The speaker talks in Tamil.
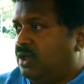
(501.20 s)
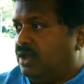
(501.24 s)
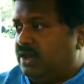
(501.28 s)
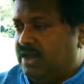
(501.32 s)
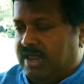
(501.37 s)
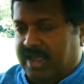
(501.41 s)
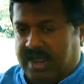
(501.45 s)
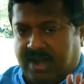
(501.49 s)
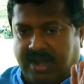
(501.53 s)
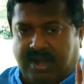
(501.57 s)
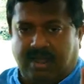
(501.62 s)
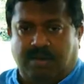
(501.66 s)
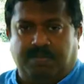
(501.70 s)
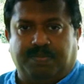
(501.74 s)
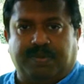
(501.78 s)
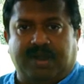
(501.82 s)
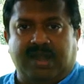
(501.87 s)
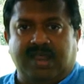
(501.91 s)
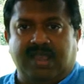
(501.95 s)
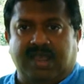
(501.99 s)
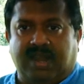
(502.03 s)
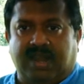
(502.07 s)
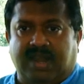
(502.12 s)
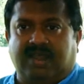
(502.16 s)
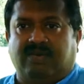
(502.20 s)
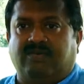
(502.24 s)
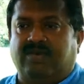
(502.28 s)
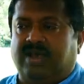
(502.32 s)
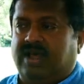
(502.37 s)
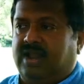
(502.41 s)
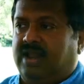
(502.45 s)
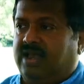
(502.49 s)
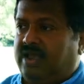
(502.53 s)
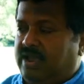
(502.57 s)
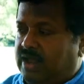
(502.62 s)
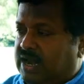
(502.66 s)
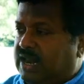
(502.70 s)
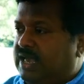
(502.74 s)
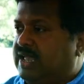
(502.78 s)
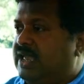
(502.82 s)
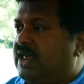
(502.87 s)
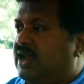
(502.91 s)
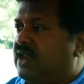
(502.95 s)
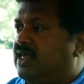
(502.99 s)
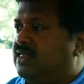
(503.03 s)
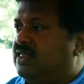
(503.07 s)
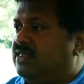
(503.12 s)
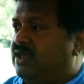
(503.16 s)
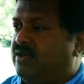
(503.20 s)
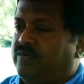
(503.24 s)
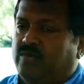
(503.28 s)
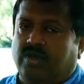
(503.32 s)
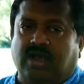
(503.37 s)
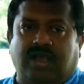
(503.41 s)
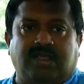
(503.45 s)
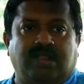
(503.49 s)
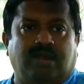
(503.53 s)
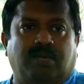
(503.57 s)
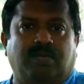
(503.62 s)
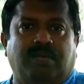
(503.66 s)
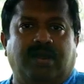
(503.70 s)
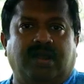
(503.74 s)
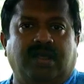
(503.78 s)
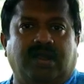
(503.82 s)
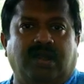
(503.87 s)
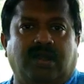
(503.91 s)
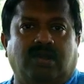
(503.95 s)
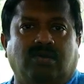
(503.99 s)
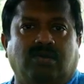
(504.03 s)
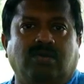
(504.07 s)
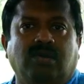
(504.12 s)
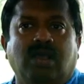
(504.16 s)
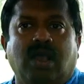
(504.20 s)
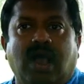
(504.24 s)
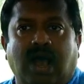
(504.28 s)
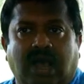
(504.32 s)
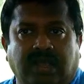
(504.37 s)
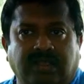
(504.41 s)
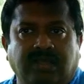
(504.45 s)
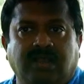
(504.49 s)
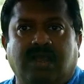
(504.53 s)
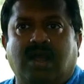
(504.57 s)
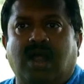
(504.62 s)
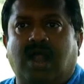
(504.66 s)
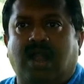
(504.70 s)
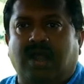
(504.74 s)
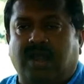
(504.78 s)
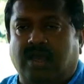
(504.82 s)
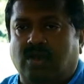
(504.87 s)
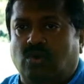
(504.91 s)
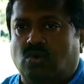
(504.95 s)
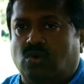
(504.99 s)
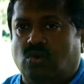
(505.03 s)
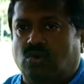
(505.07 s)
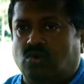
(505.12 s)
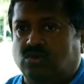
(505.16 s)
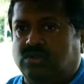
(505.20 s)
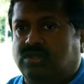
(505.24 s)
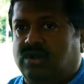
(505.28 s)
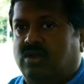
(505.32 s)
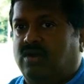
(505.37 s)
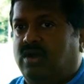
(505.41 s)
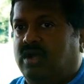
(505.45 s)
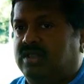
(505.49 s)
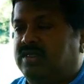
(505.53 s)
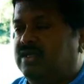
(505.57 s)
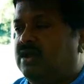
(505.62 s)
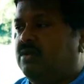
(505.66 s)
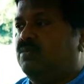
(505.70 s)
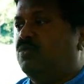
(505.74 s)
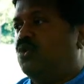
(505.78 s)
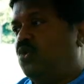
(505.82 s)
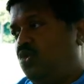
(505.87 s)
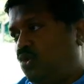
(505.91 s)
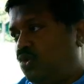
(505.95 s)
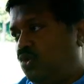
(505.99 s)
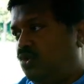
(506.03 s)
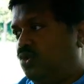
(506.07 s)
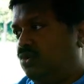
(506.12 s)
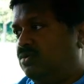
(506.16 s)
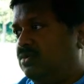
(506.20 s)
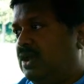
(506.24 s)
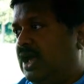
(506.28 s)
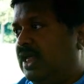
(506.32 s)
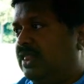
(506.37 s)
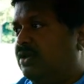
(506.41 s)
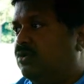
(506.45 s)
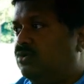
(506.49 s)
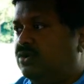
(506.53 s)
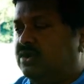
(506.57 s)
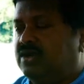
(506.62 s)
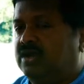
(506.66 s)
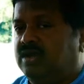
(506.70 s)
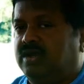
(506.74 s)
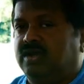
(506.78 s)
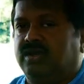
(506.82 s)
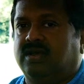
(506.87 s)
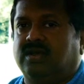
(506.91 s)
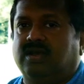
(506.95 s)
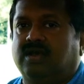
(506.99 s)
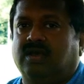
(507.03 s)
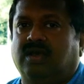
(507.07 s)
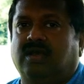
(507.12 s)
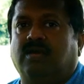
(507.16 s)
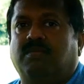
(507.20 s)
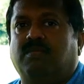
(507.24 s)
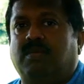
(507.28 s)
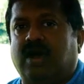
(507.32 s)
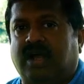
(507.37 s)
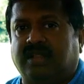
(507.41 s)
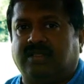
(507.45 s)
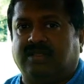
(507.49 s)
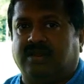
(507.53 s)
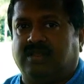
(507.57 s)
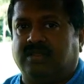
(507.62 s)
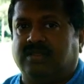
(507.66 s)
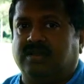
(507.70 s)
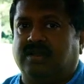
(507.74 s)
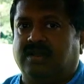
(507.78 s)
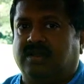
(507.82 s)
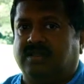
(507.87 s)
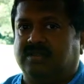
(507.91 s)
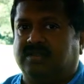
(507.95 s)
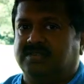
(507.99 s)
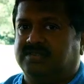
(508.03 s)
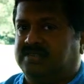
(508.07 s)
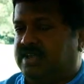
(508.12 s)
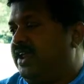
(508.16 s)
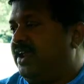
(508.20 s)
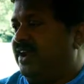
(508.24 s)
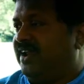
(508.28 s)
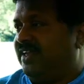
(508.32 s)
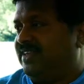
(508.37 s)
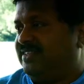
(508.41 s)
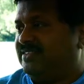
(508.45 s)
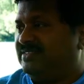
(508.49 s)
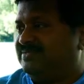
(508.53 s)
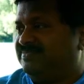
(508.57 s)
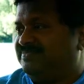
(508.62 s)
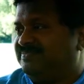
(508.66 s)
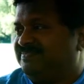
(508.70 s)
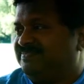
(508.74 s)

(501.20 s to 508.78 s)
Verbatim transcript: நீ என்ன பணி என்ன வேலை எனக்கு என்ன தேவையோ அதை நம்ம எடுக்கட்டும் அதுக்கான ஒரு உத்தரவாதத்தை நம்ம கொடுக்கணும் அதை விட்டுட்டு மாற்றுறதுங்கிறது சரி கிடையாது